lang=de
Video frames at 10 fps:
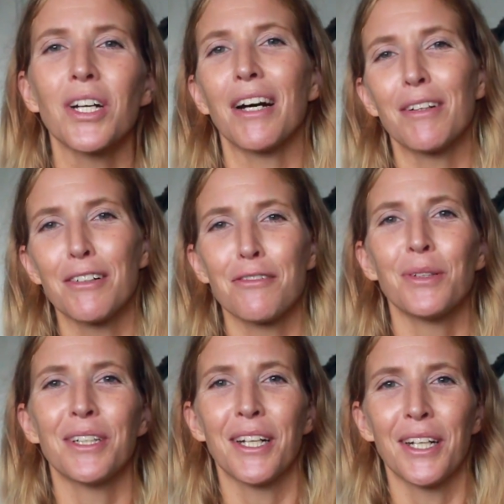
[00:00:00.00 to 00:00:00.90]
aber
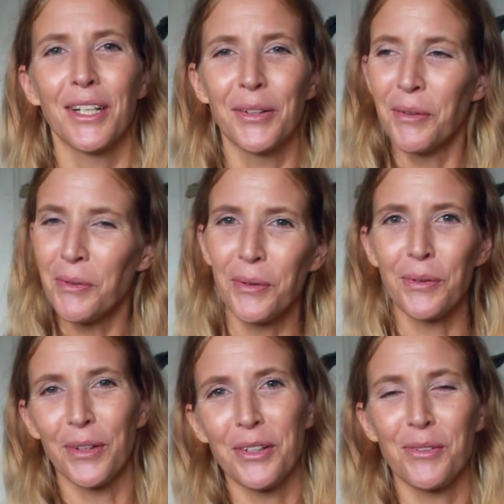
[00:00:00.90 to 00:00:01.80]
für unsere
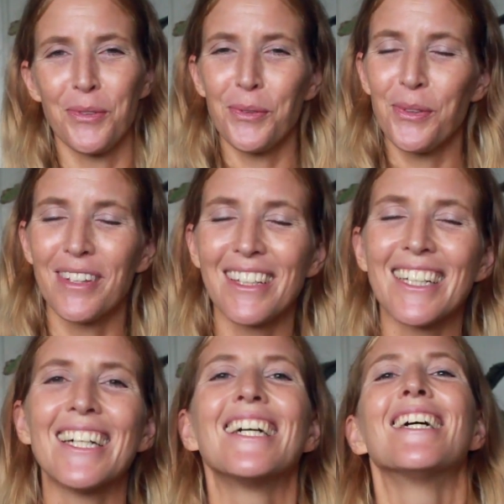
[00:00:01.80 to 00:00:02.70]
deutschen
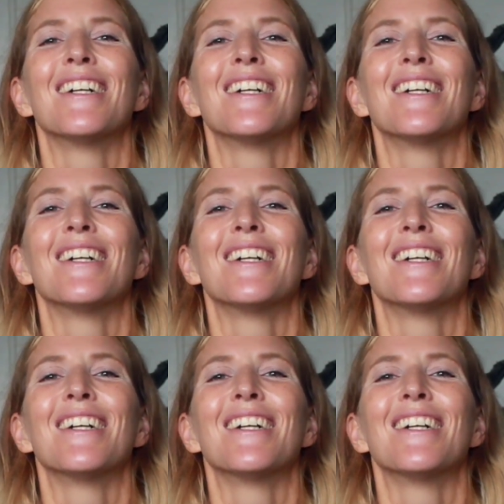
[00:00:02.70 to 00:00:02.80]
Zuseher